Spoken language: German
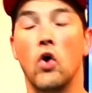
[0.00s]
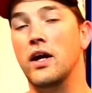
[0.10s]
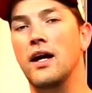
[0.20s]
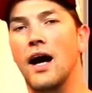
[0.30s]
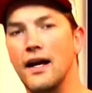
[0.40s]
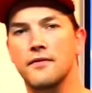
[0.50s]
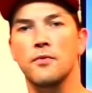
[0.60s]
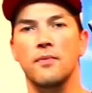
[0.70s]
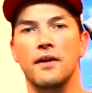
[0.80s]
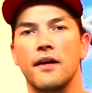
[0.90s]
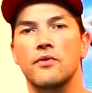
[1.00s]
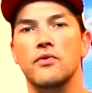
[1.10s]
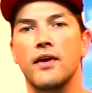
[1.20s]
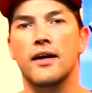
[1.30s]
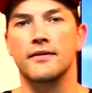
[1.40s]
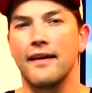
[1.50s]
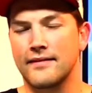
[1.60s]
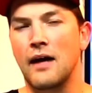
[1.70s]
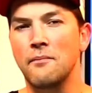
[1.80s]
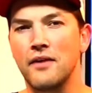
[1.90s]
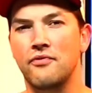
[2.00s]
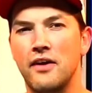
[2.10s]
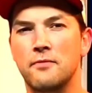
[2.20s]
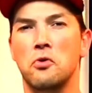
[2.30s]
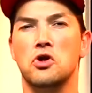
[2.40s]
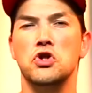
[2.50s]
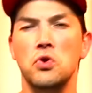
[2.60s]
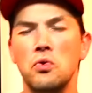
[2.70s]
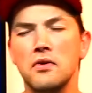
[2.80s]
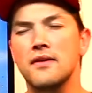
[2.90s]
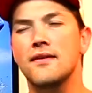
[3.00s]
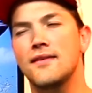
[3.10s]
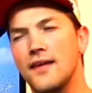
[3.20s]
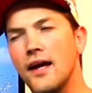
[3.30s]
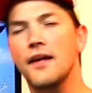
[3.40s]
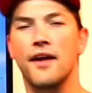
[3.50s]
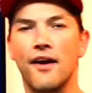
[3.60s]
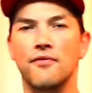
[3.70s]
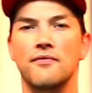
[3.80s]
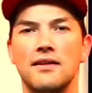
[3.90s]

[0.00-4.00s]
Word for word: Okay, eins muss man dazu sagen. Es kann bei Facebook schon sehr nerven,